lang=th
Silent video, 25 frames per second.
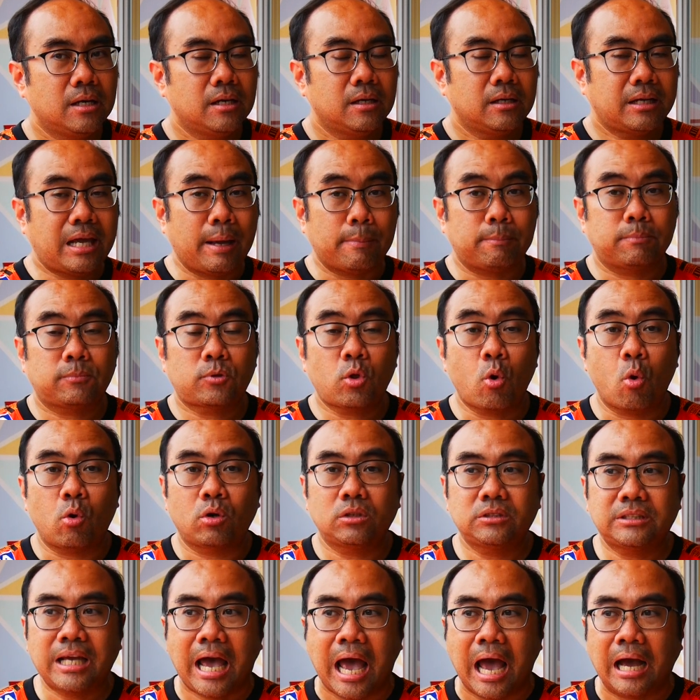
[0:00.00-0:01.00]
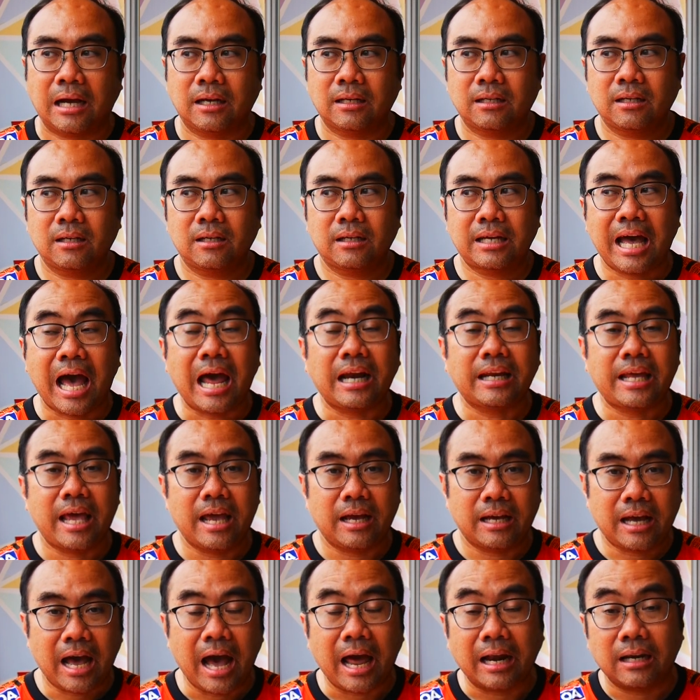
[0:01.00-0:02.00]
เก็บตกจากการแข่
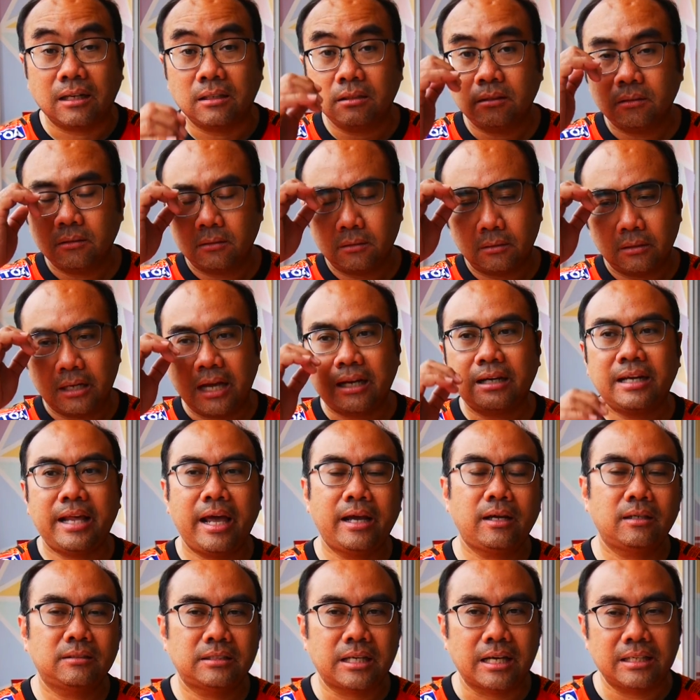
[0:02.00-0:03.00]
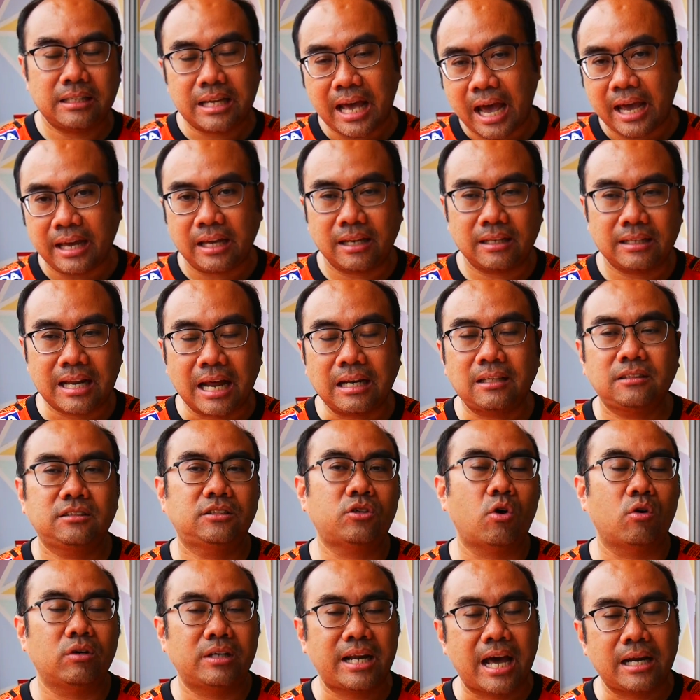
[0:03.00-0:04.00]
งขันเล็ก ๆ ใหญ่ ๆ นัด
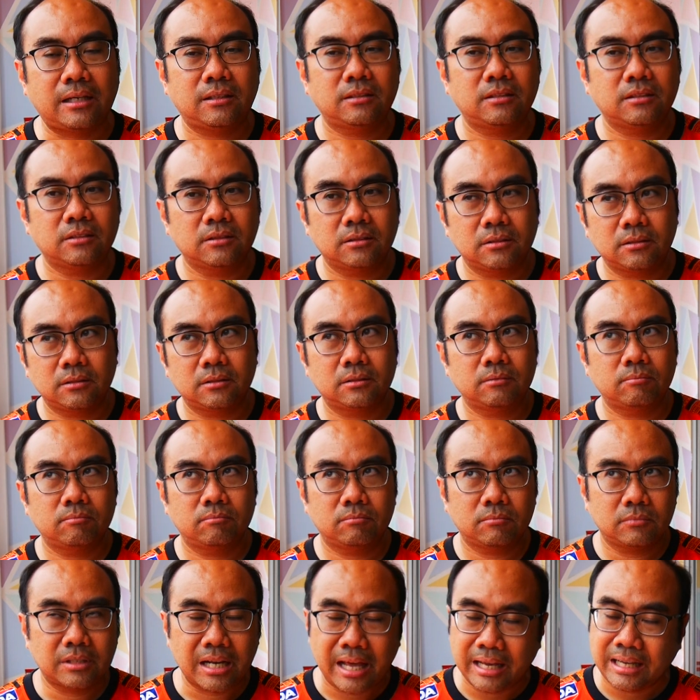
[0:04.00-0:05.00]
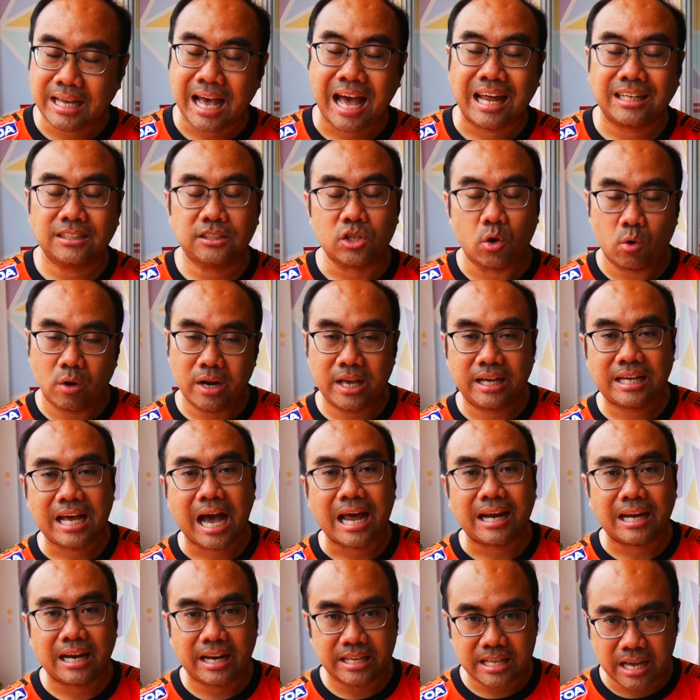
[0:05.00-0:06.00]
2 นัด รายการ2รายการ
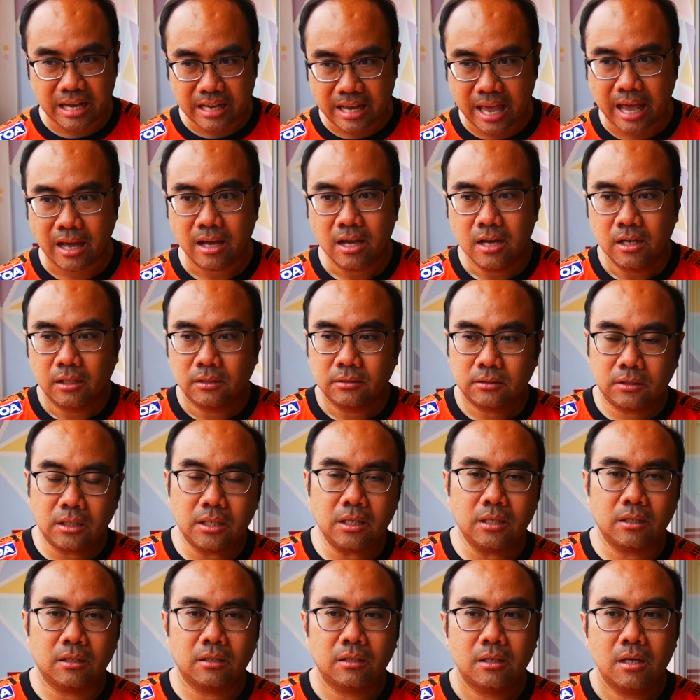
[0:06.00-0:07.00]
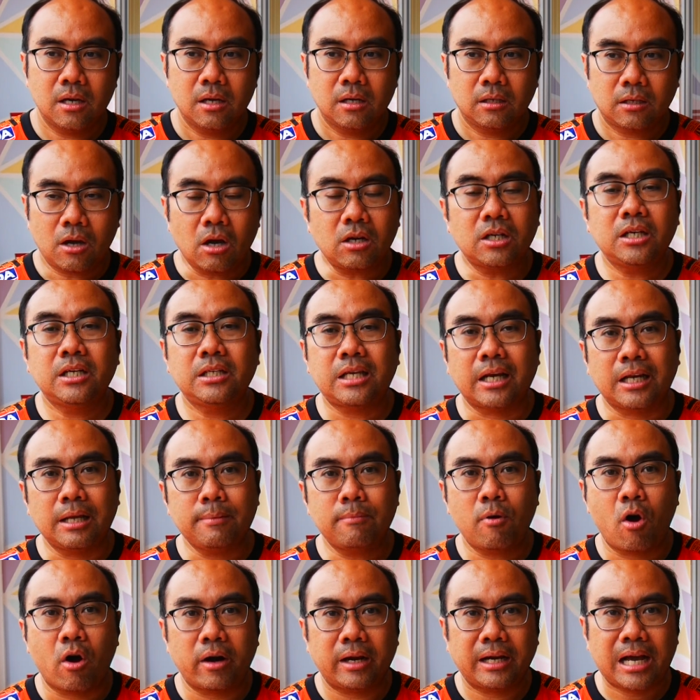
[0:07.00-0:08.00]
อะไรอย่างเงี้ย ซึ่งก็คืออย่างที่
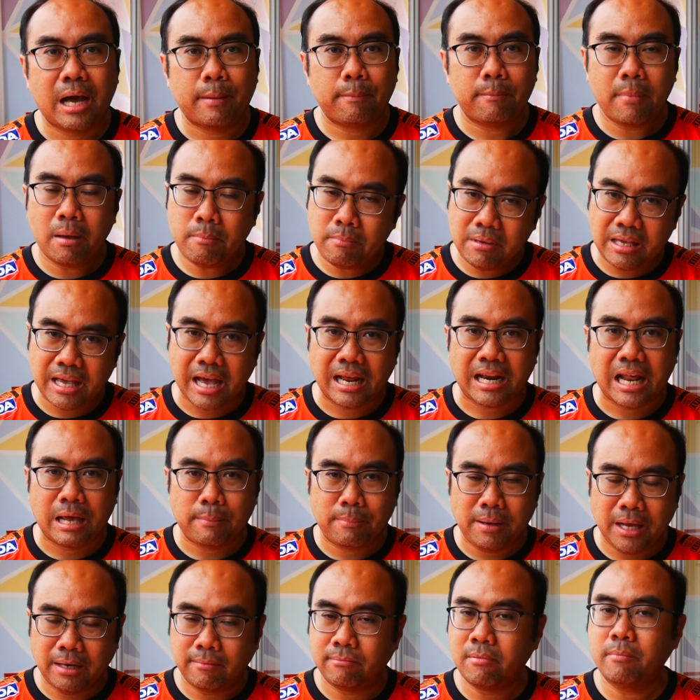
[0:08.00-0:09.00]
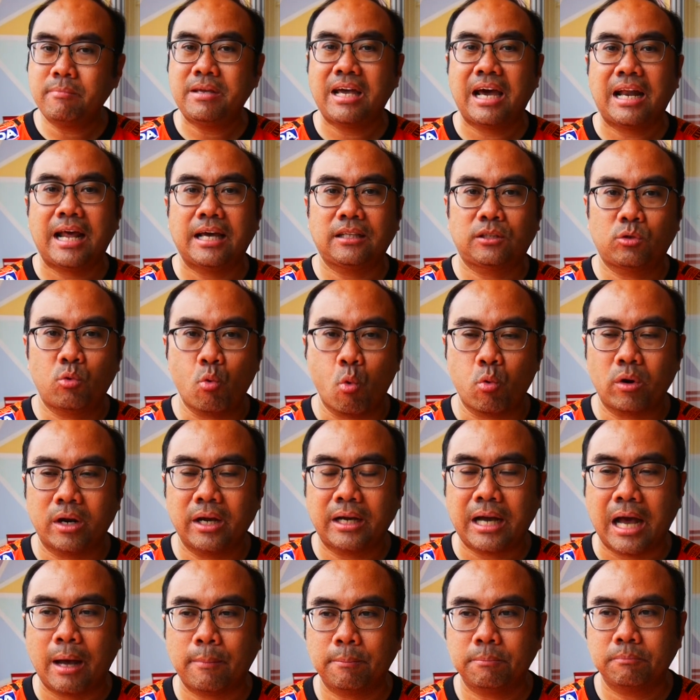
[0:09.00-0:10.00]
บอกนะครับ ไม่มีอะไรผิดไม่มีอะไรถูกนะ
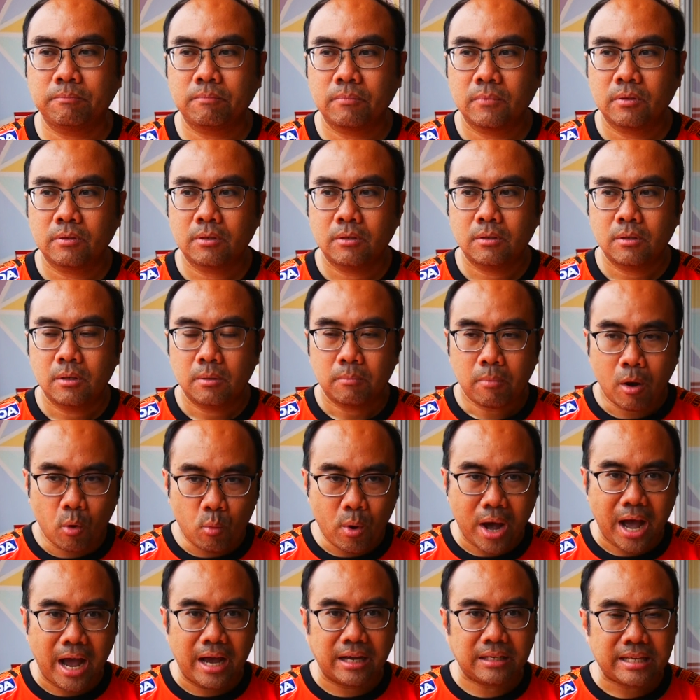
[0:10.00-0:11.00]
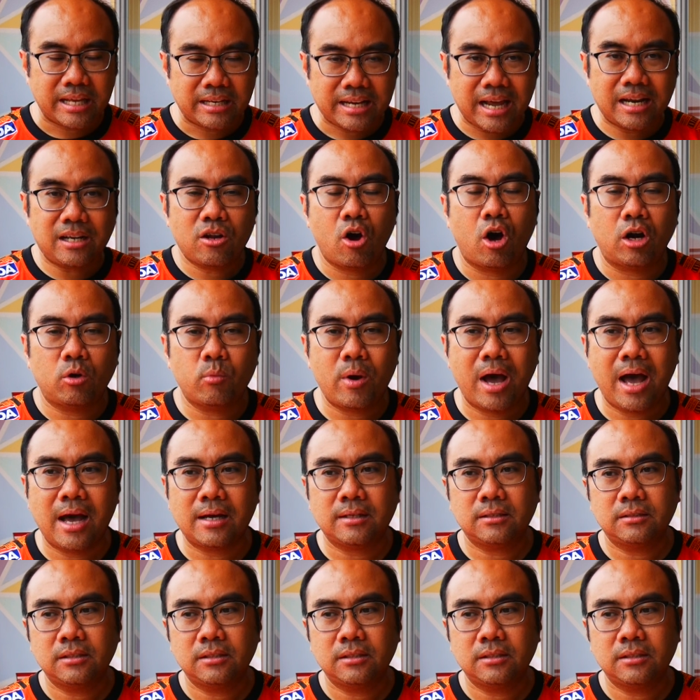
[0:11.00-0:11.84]
ครับ เพราะว่าแน่นอนว่า